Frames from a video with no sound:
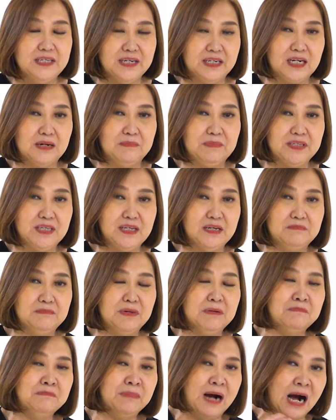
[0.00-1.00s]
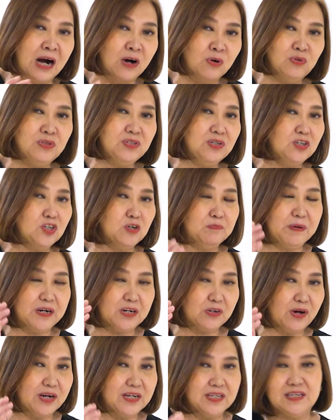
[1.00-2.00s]
yang namanya membangun
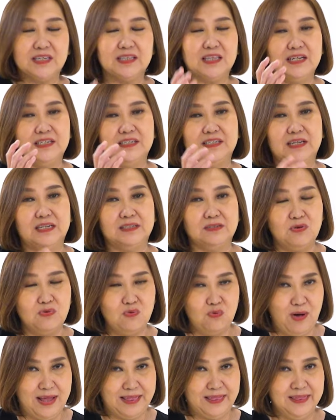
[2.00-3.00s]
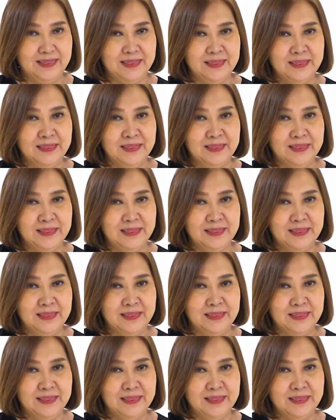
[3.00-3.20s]
kehidupan rohani kita dengan kuat.